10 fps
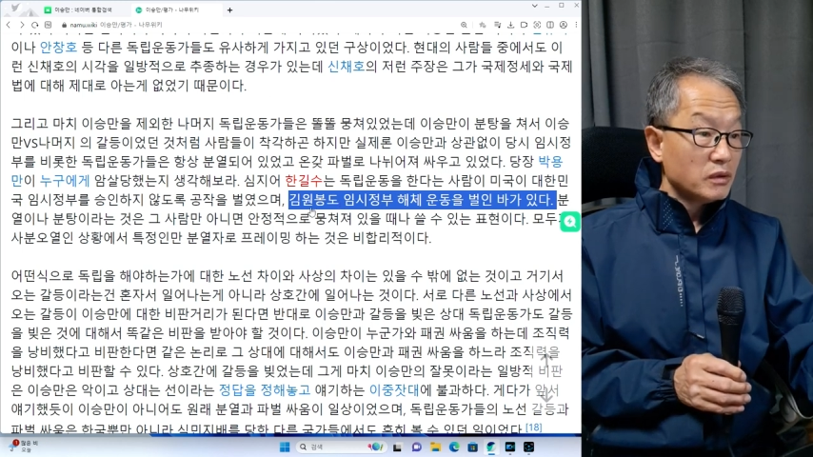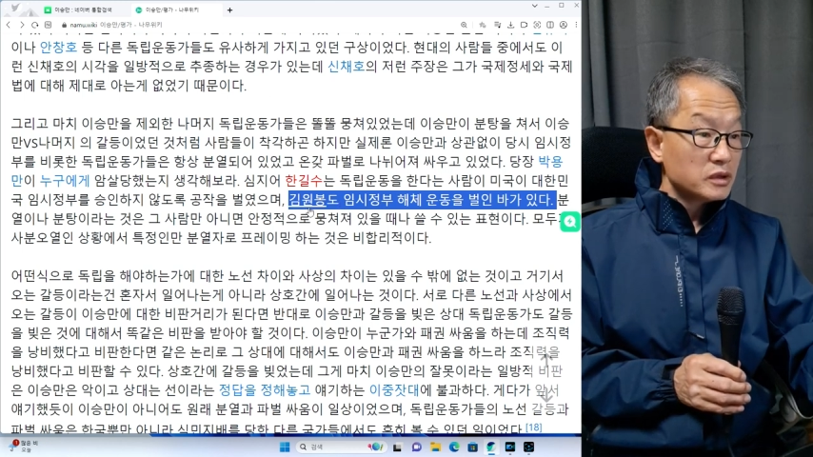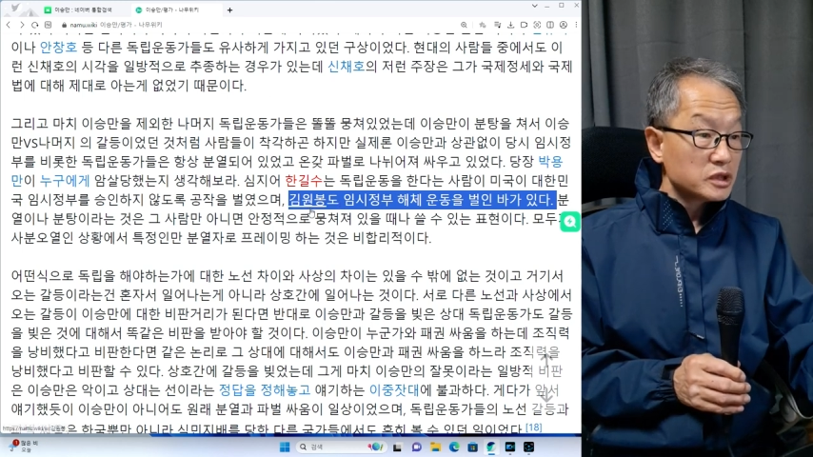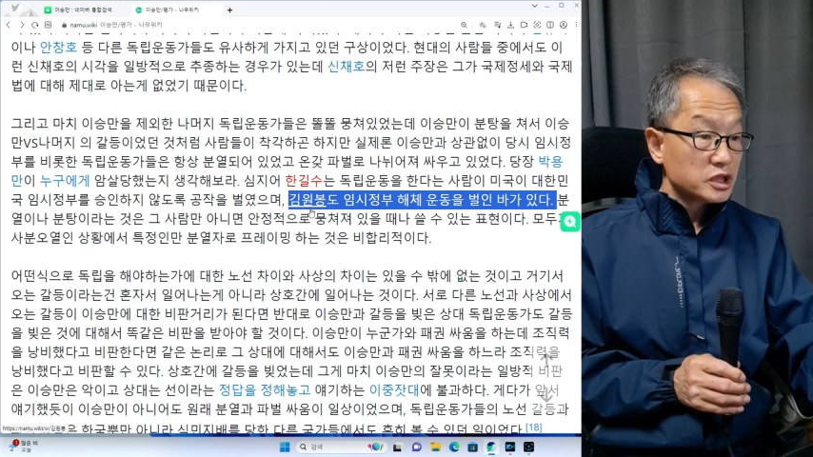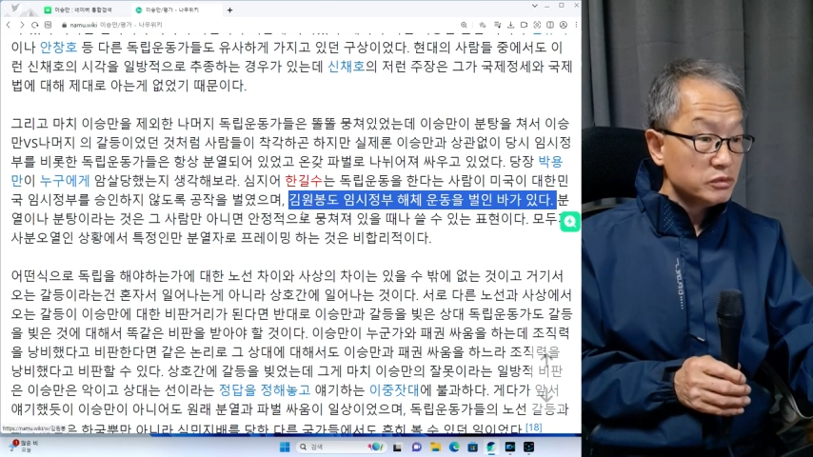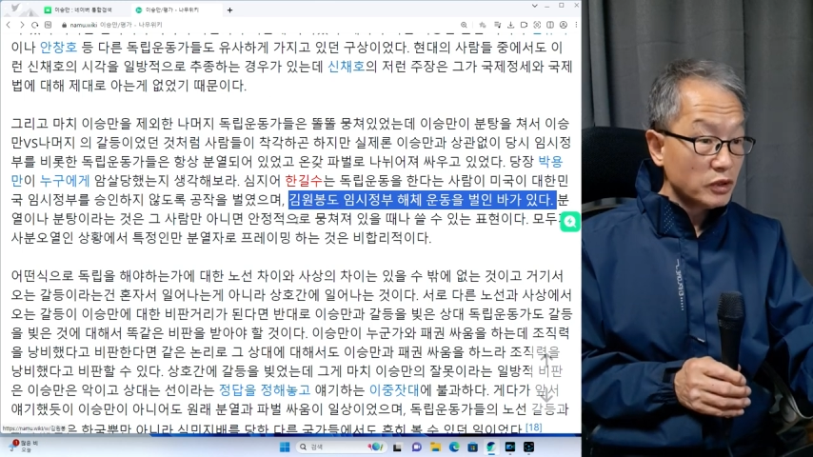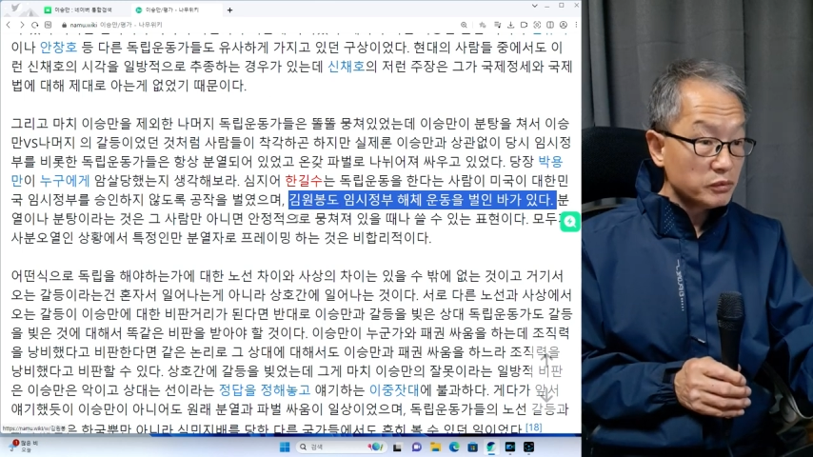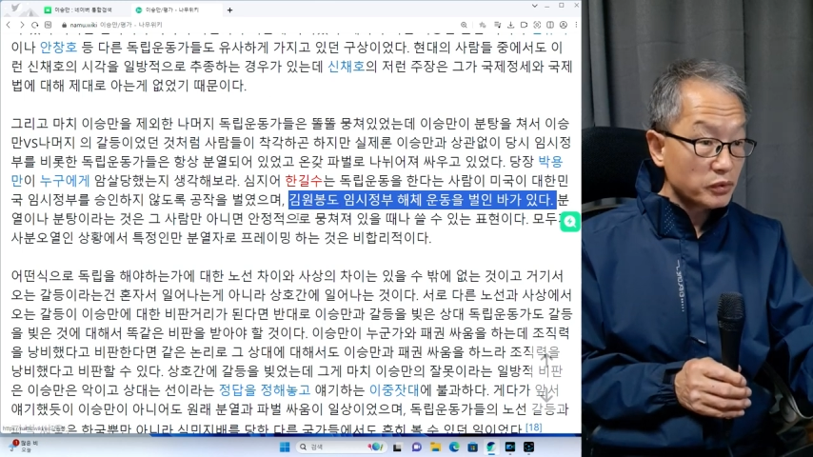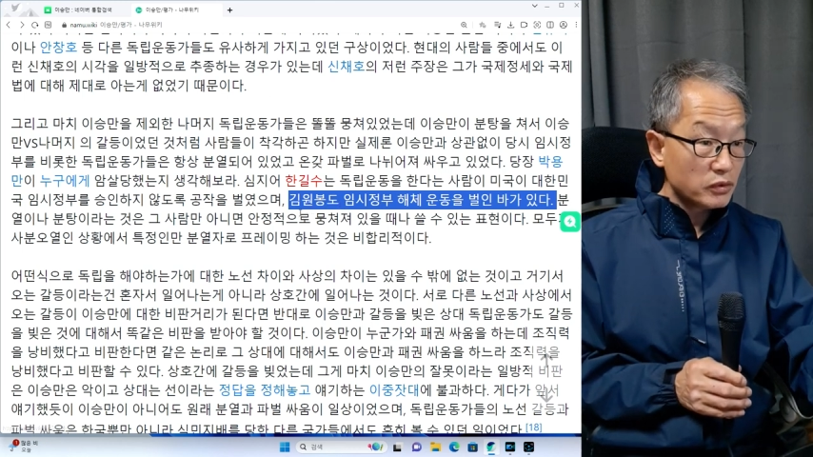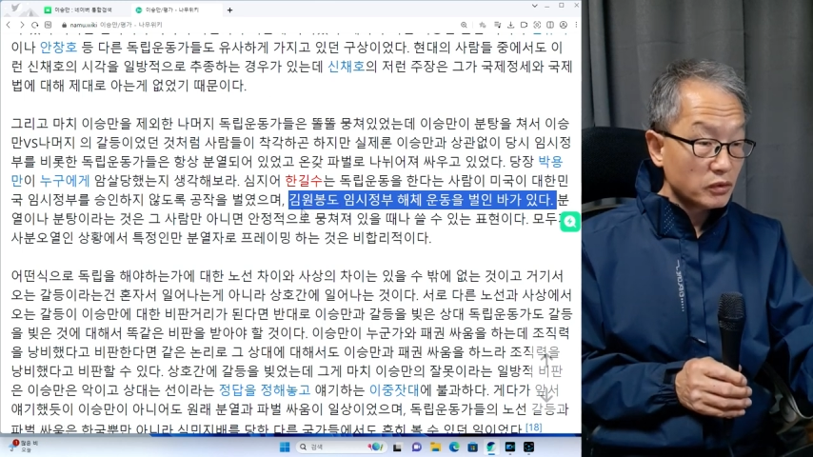
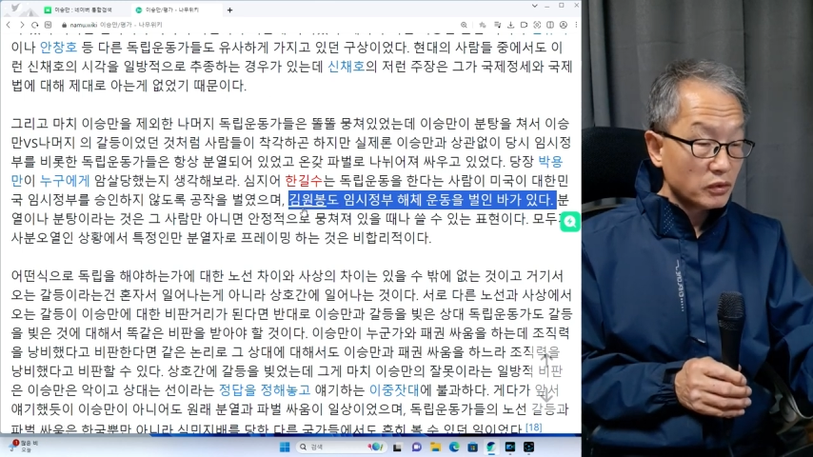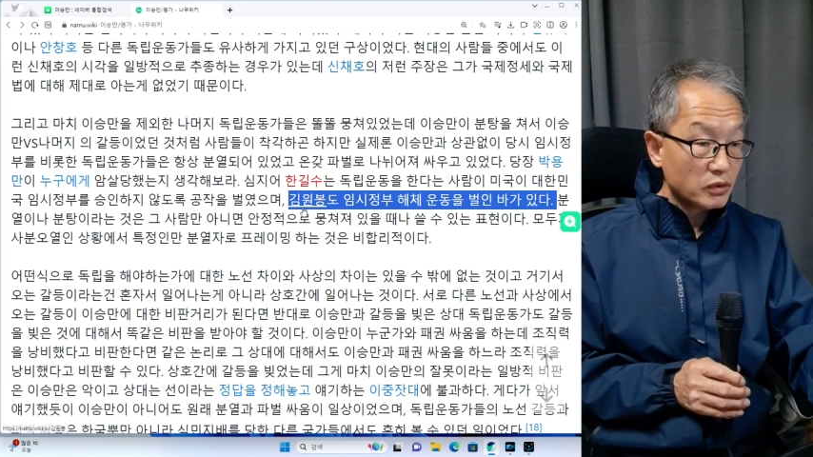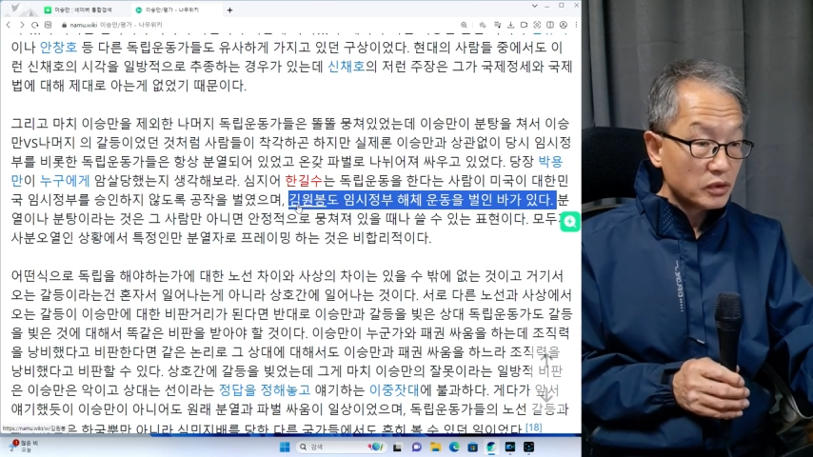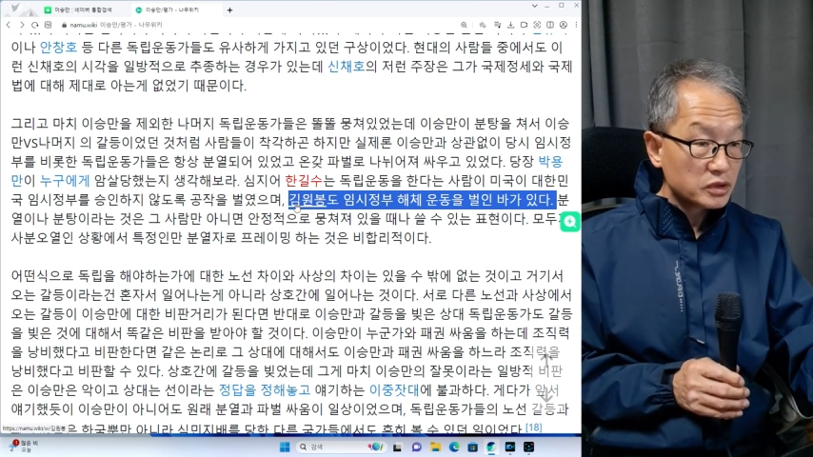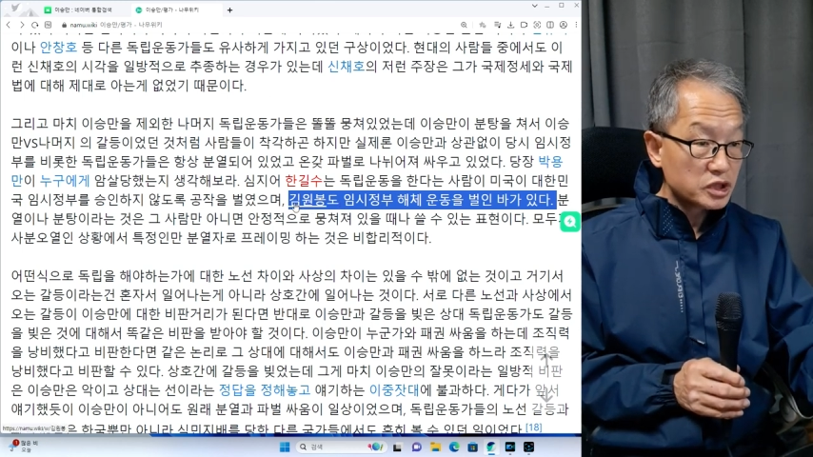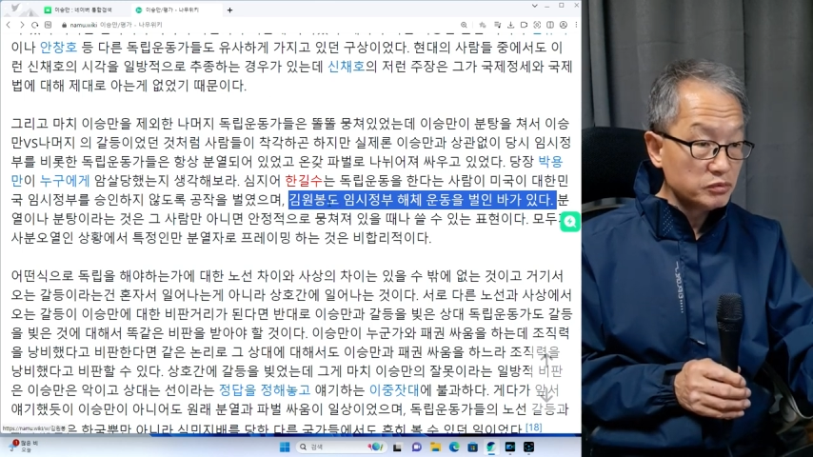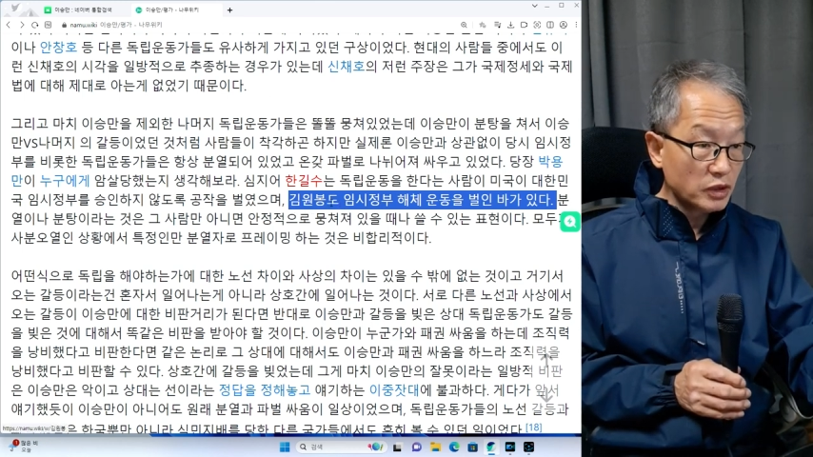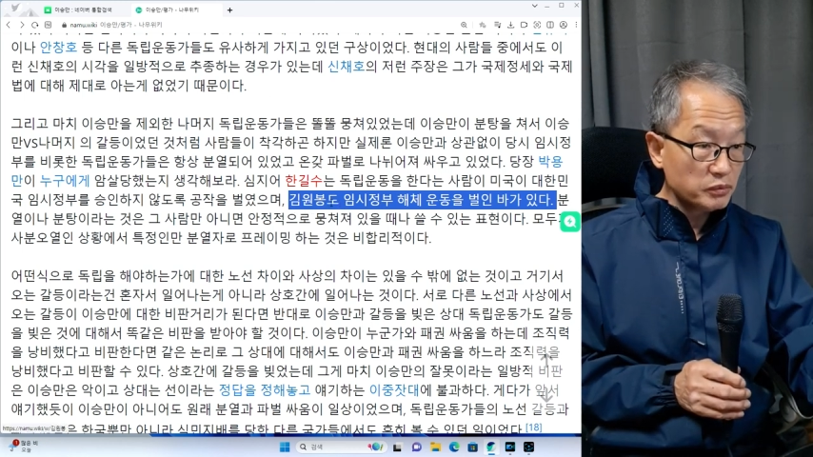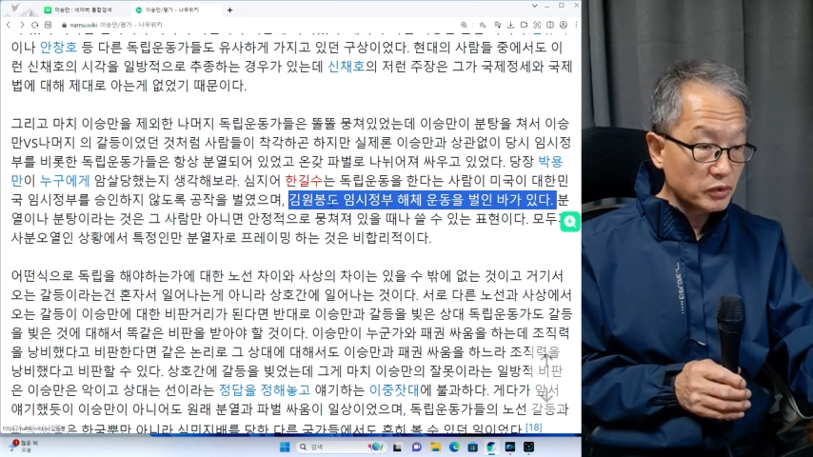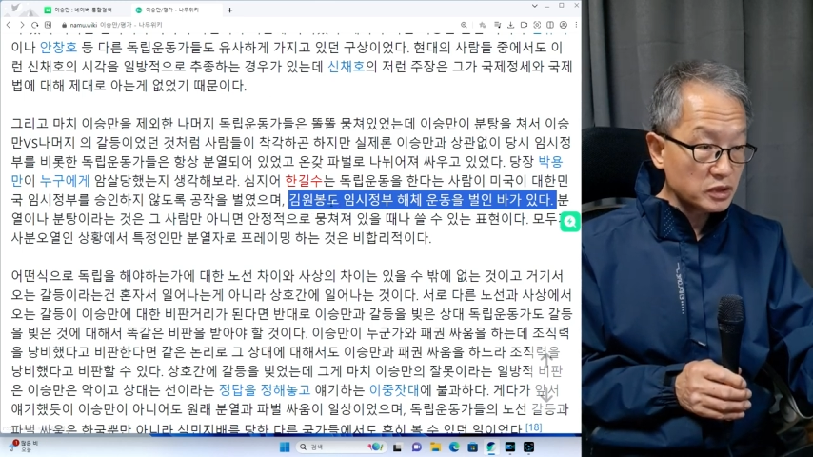김원봉,
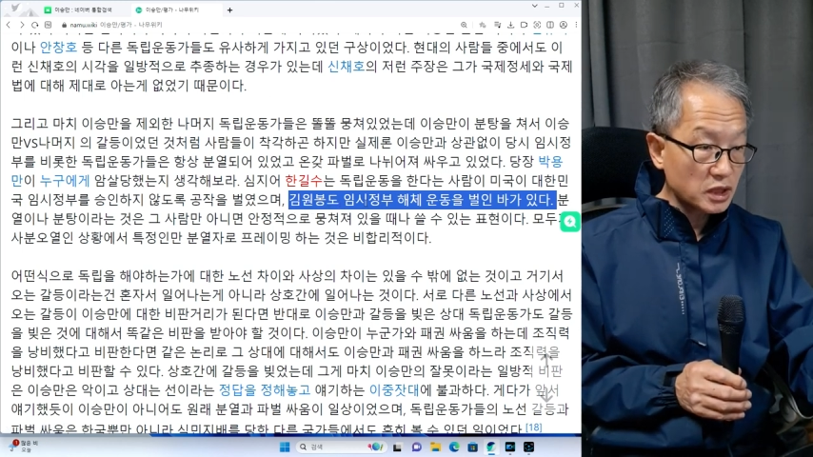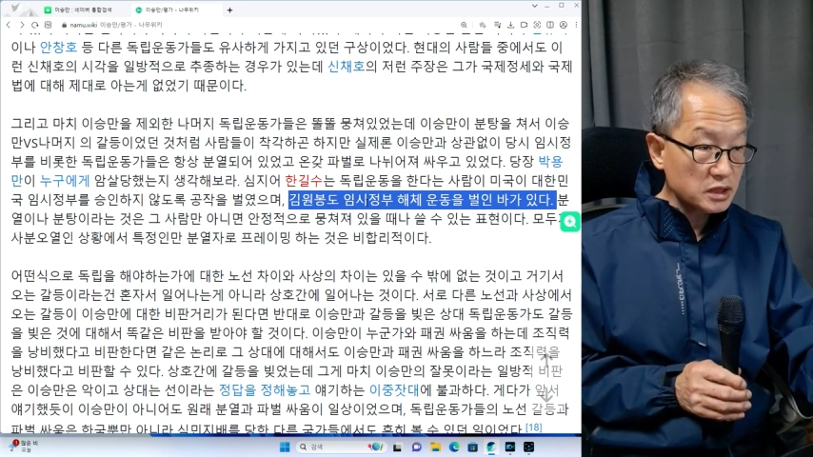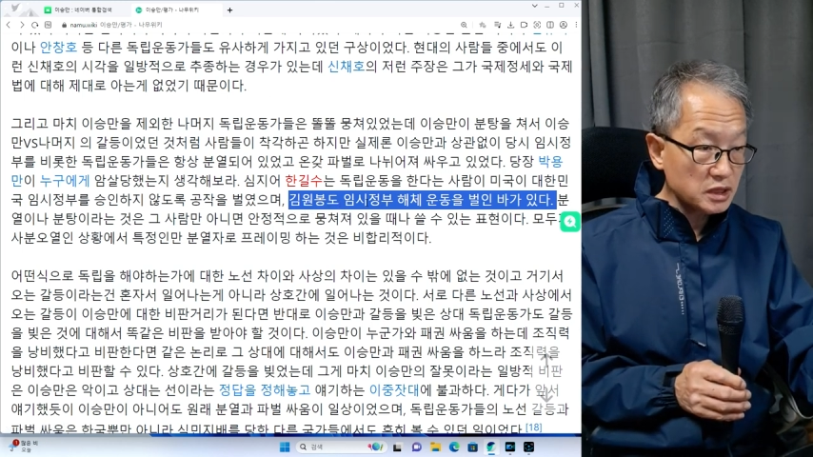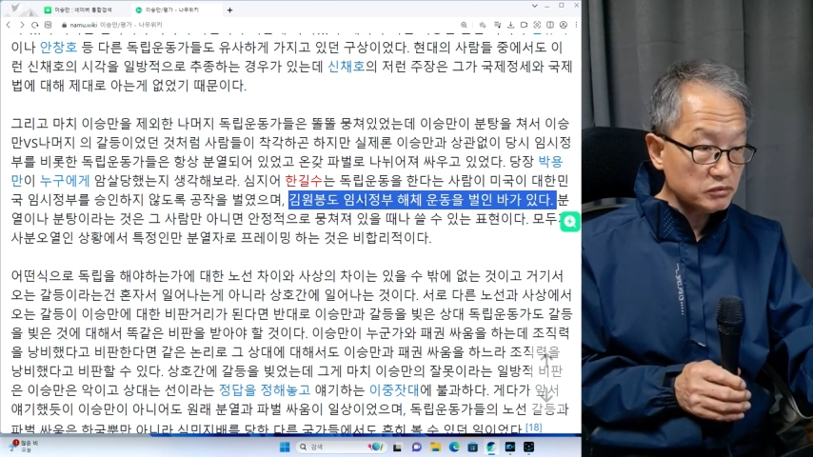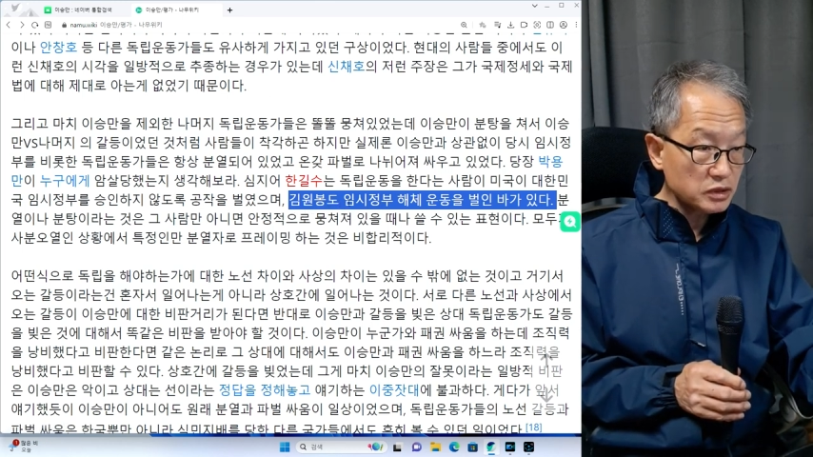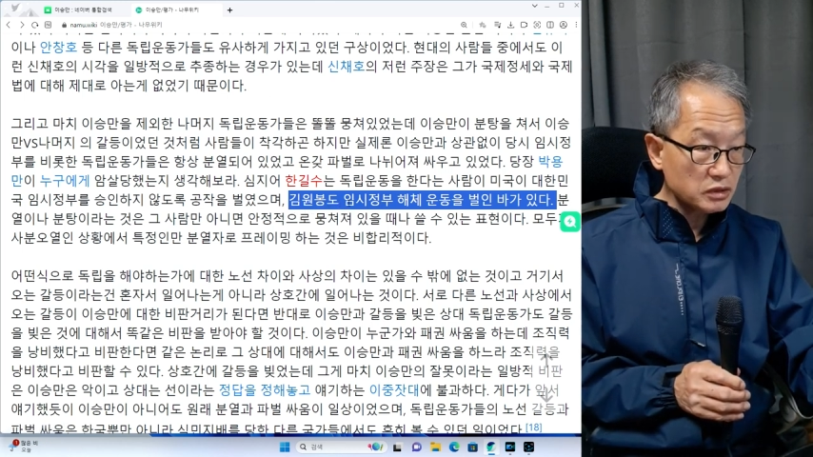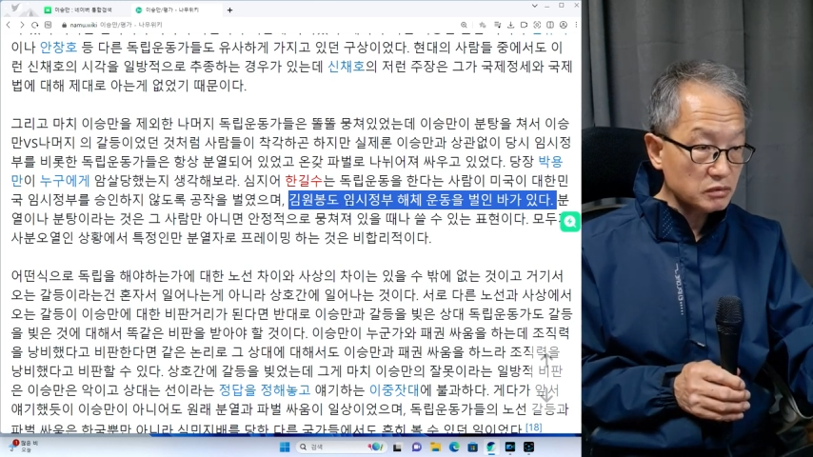김원봉이라는 인물이